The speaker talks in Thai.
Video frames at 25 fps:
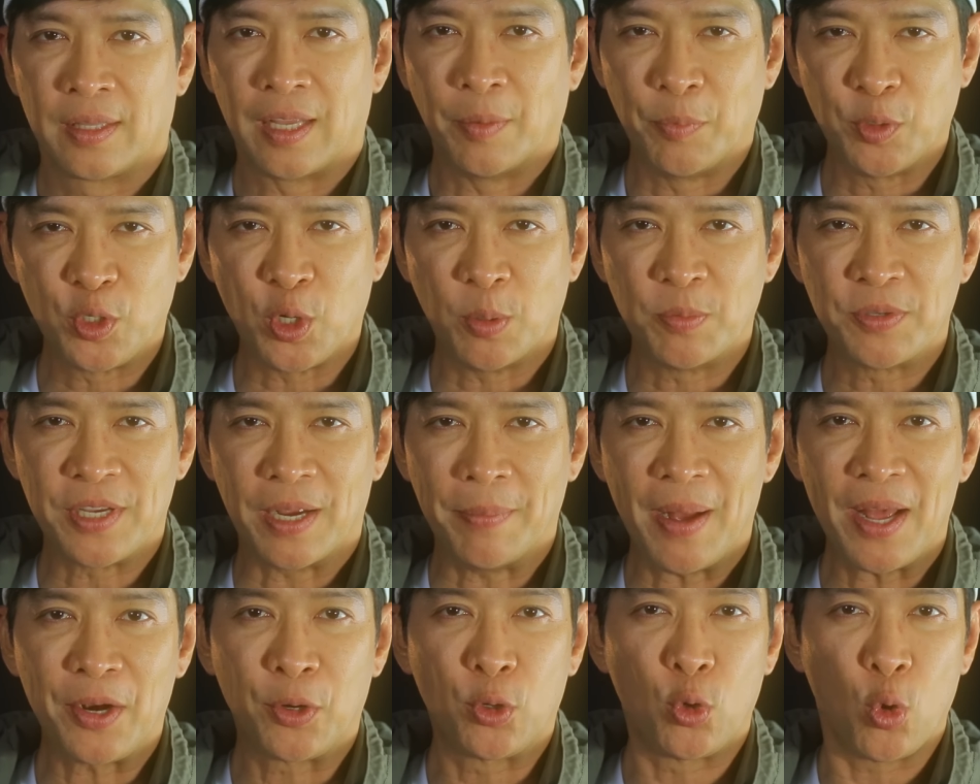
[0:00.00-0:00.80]
ท่านผู้ชม
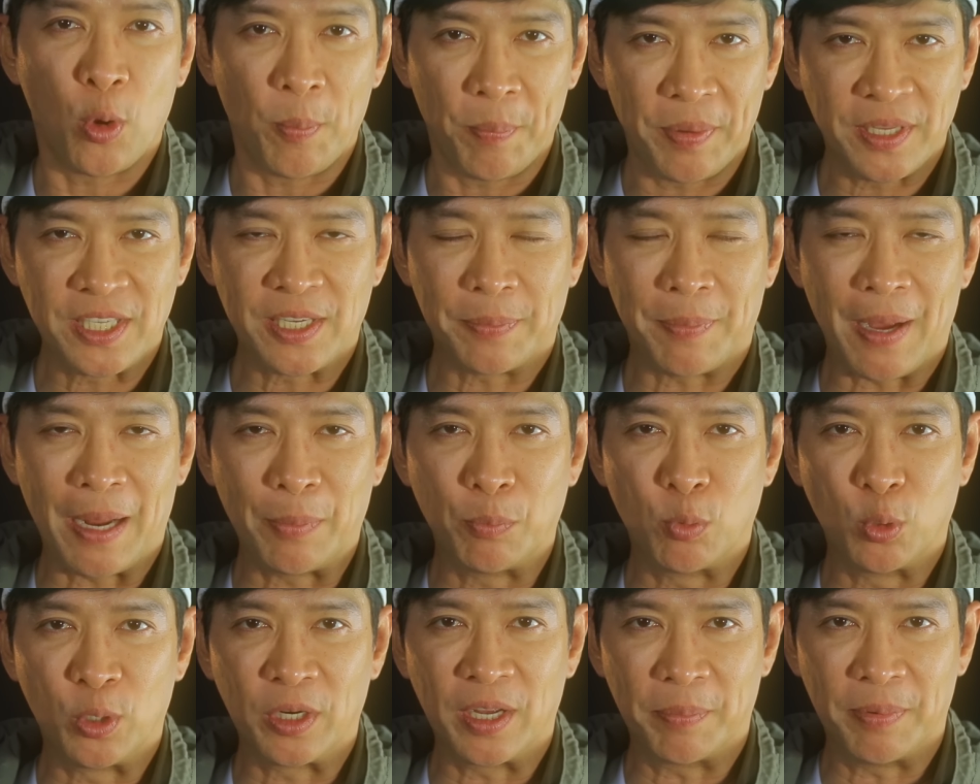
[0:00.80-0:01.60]
สามารถร่วมเป็นสะพาน
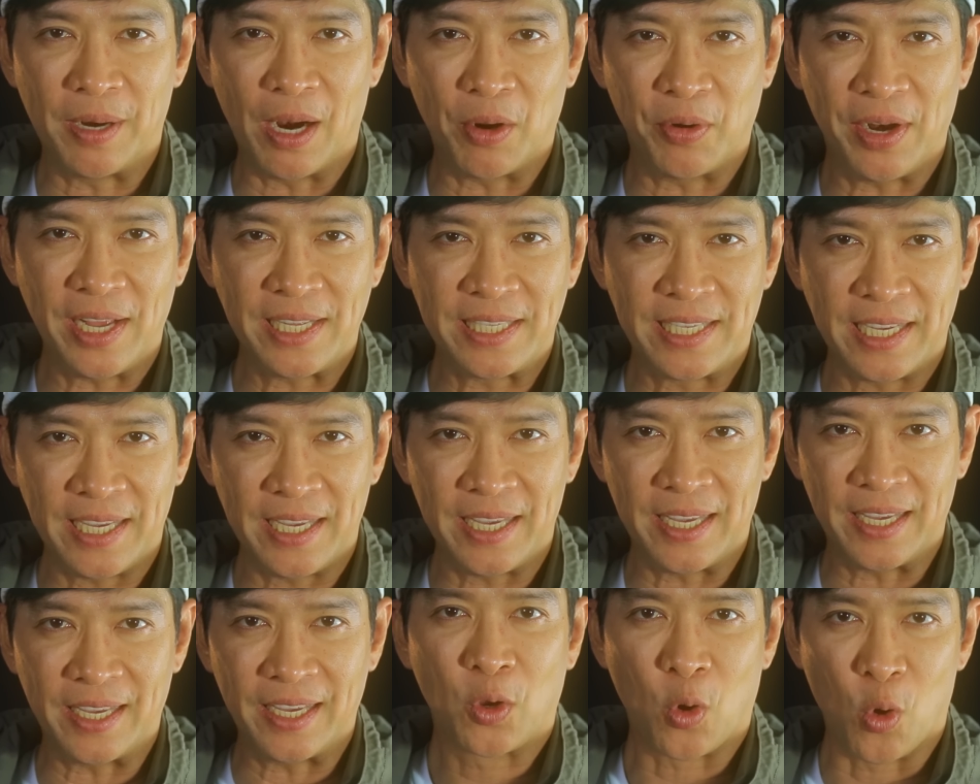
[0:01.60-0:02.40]
บุญกับเราได้
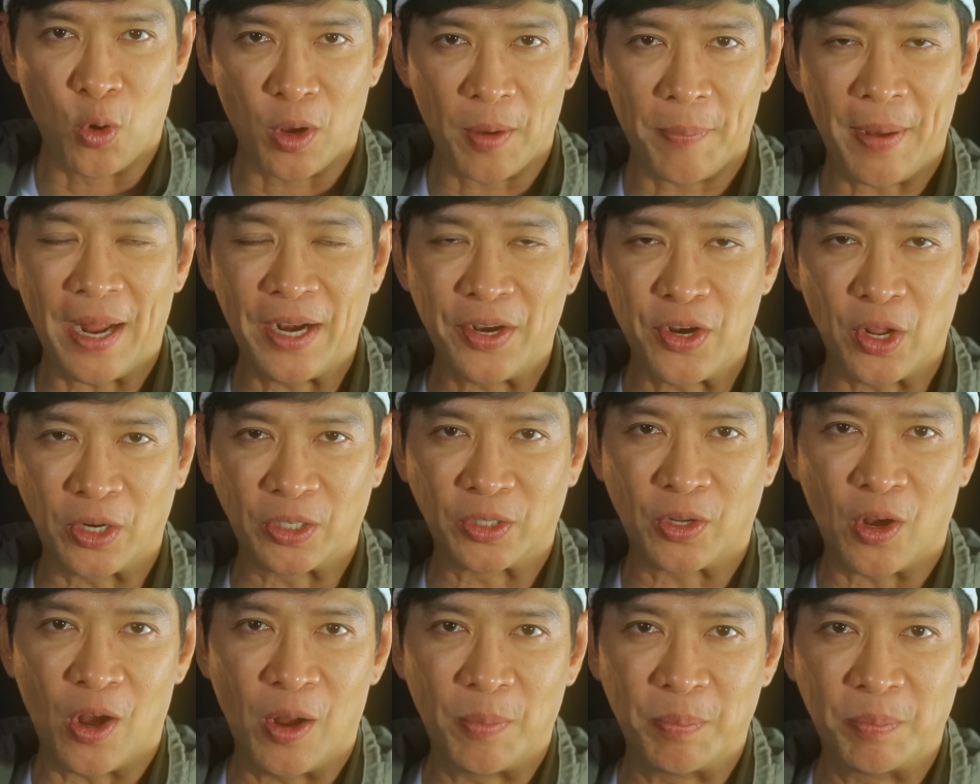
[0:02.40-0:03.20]
ที่คงกระพัน
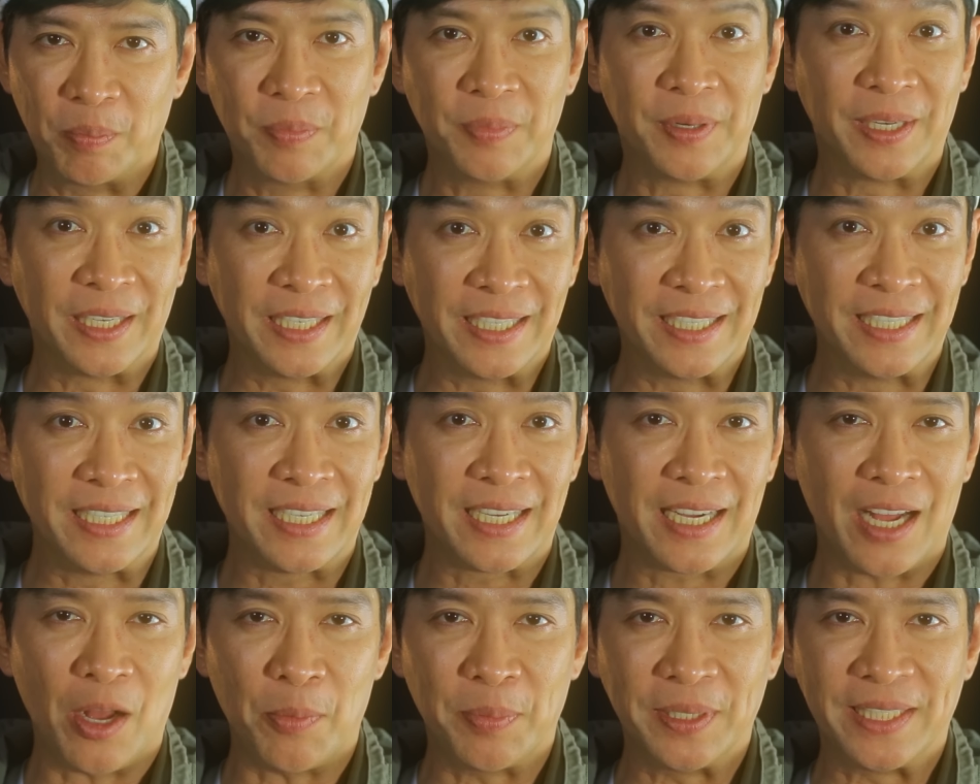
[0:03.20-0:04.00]
.com หรือ
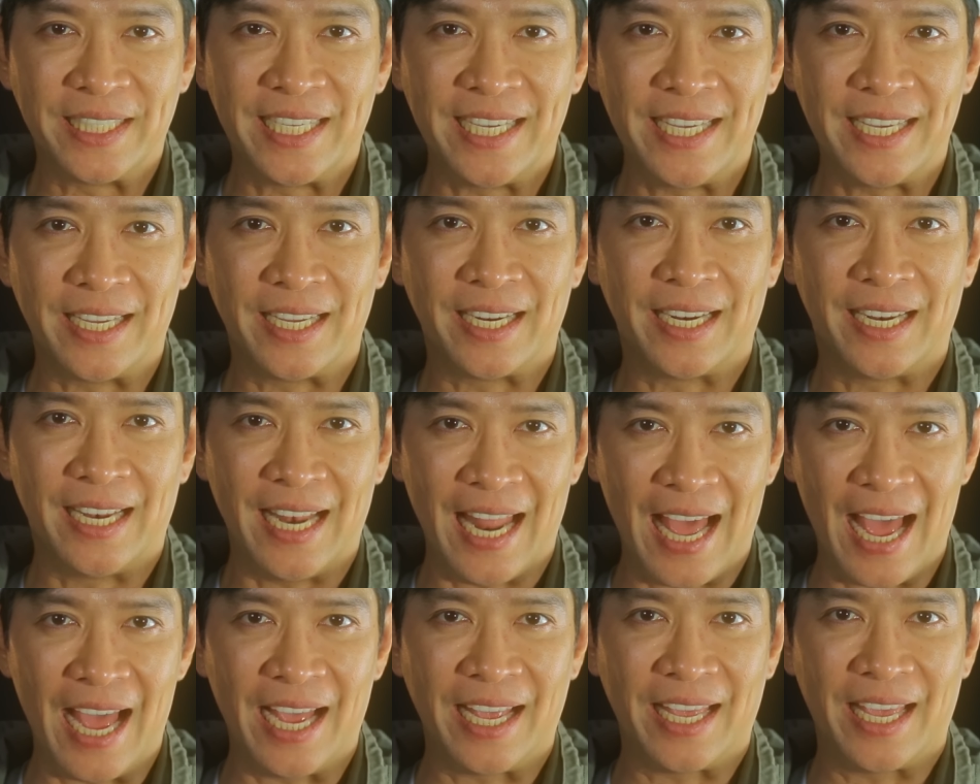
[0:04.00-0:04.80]
เข้าไปที่
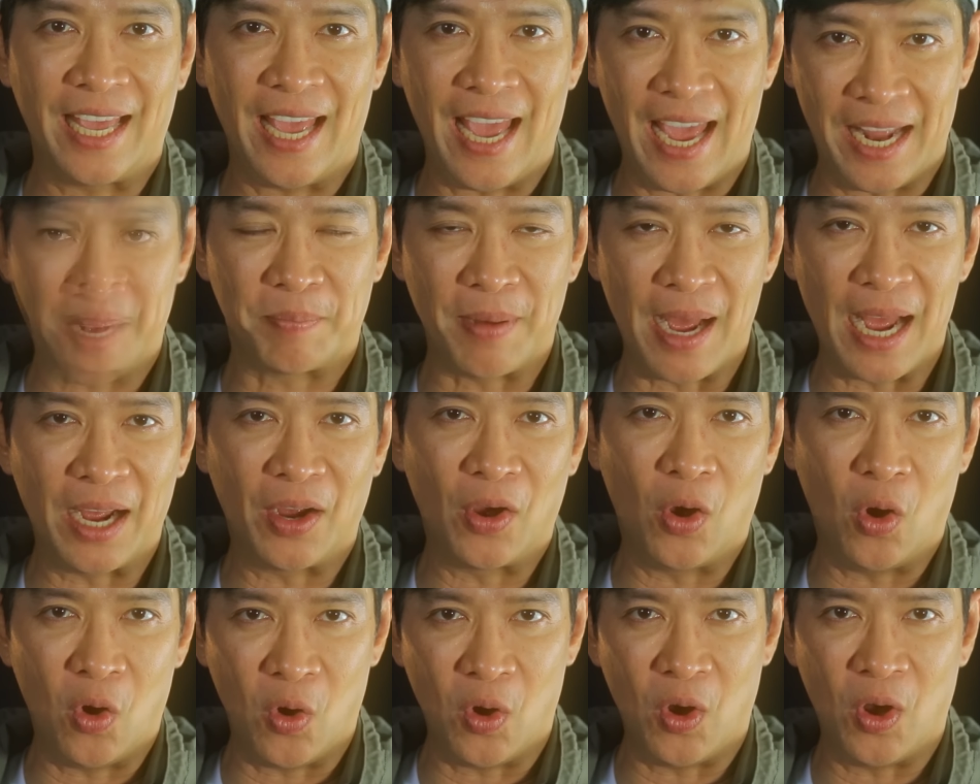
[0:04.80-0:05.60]
ไลน์ แอด บา
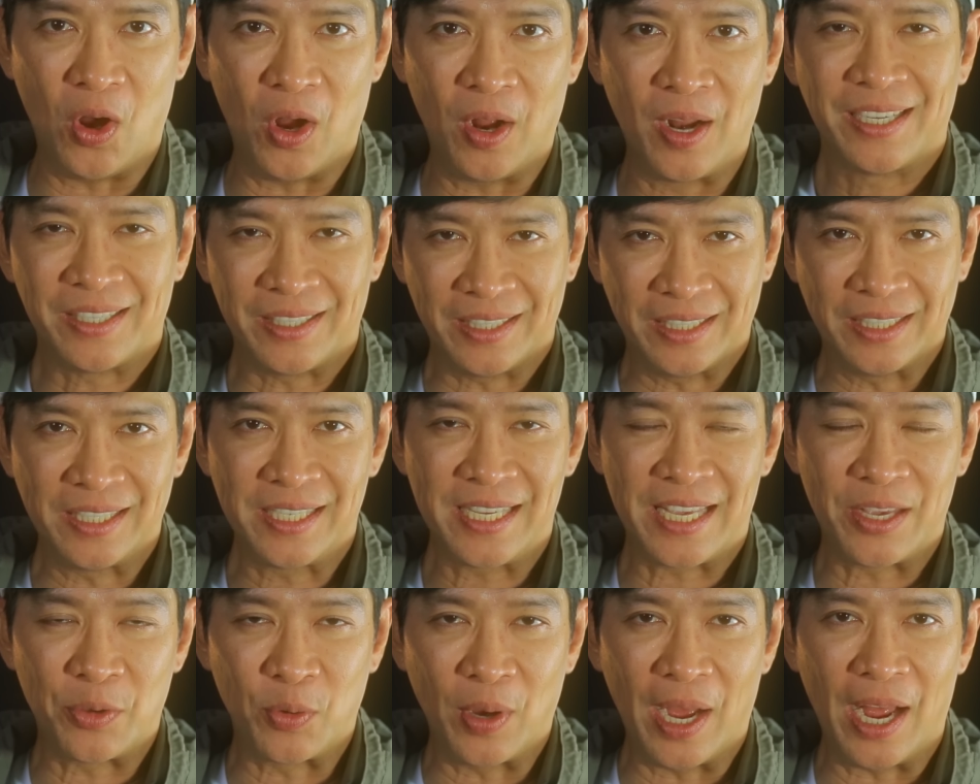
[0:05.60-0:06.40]
งอ้อหรือ
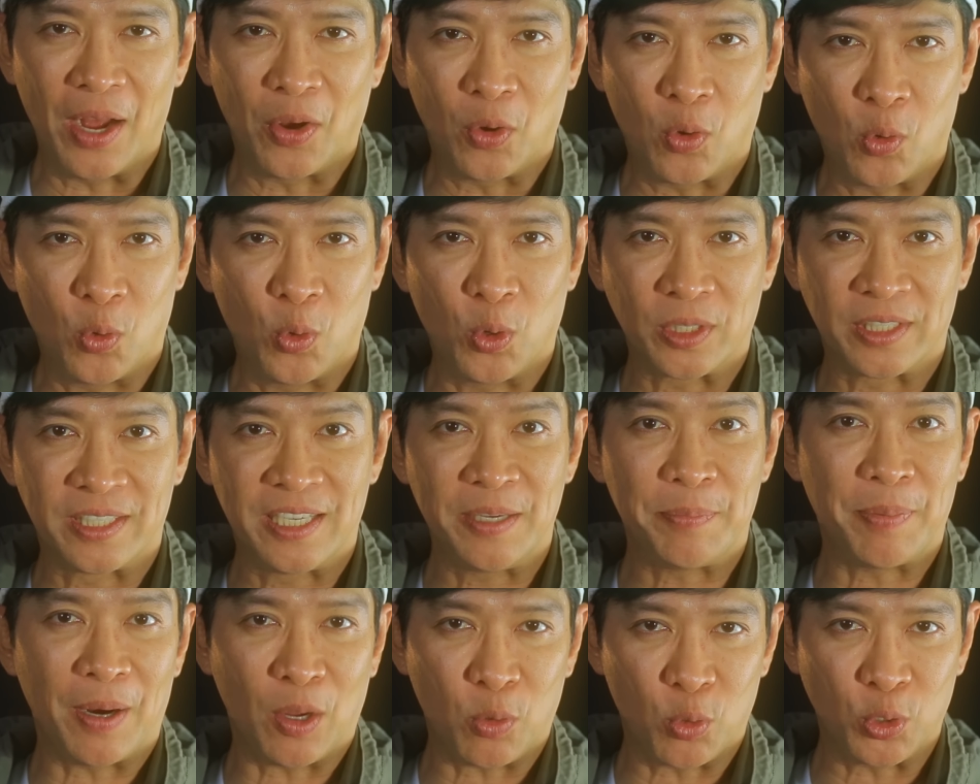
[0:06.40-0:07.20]
คิว อาร์ Code
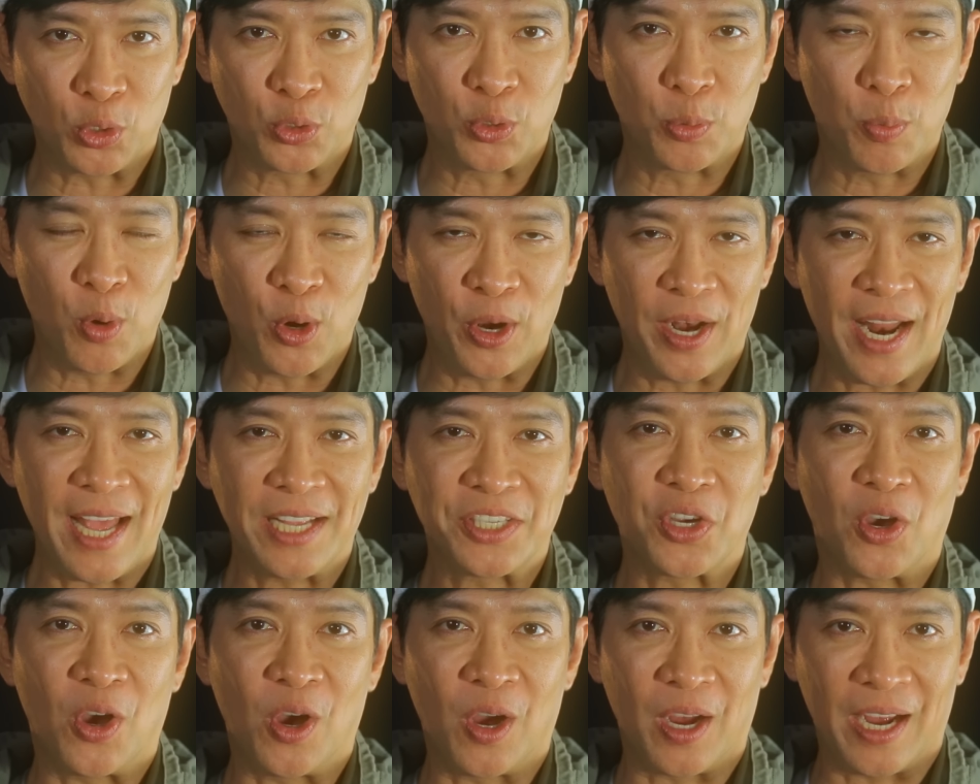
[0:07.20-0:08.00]
ที่ปรากฏอยู่บนหน้า
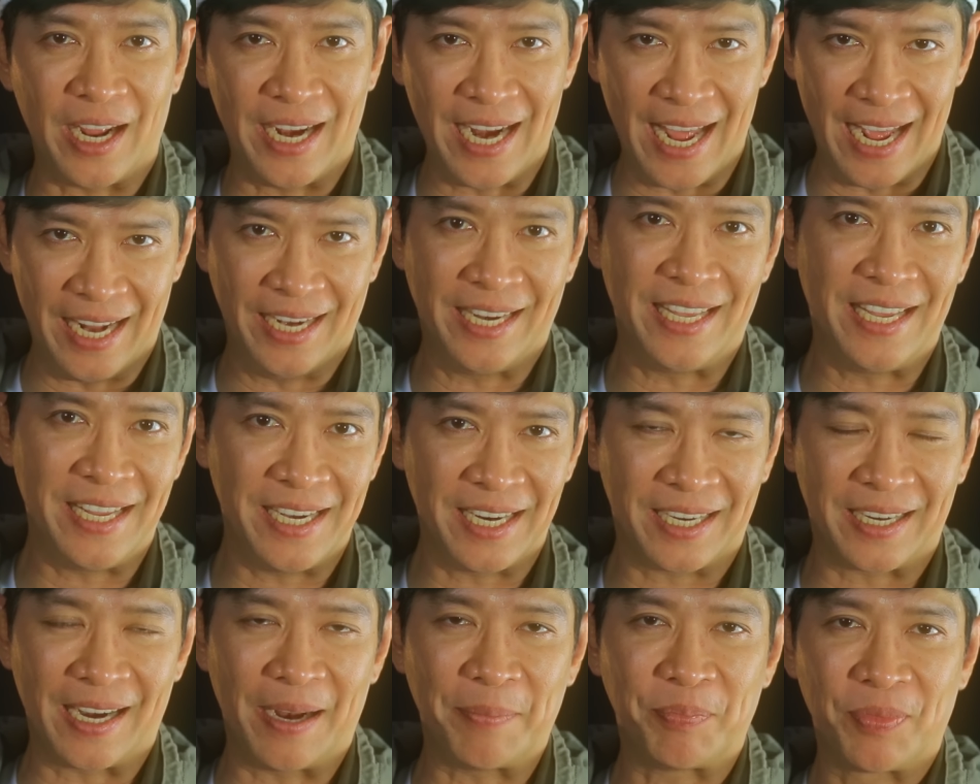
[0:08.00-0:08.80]
จอขณะนี้
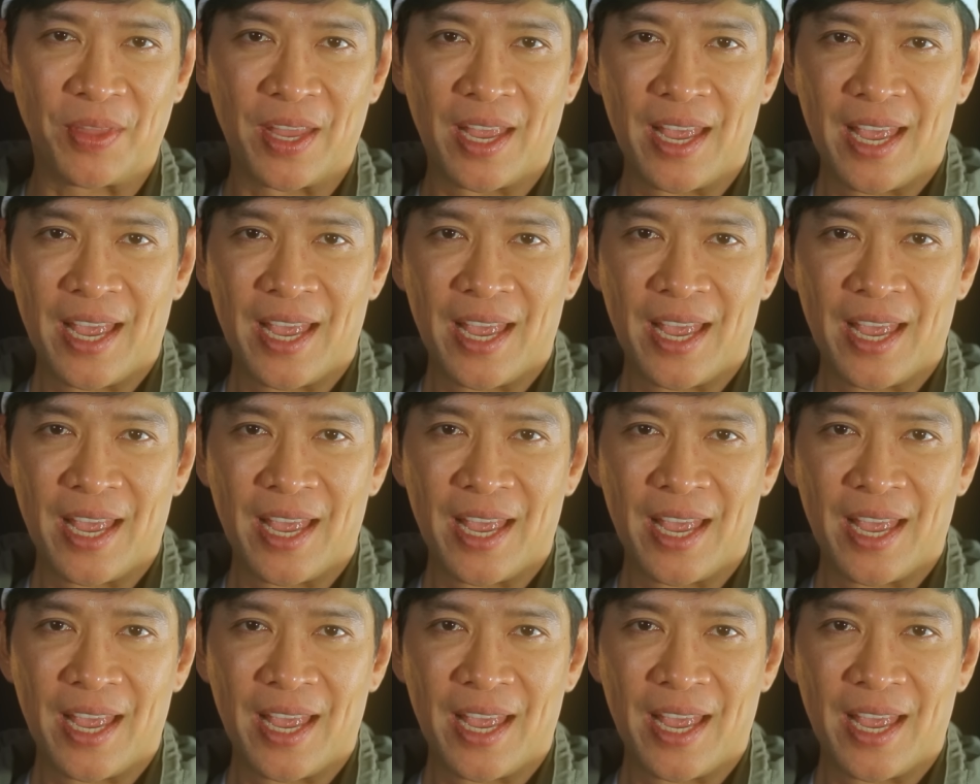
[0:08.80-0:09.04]
นะครับ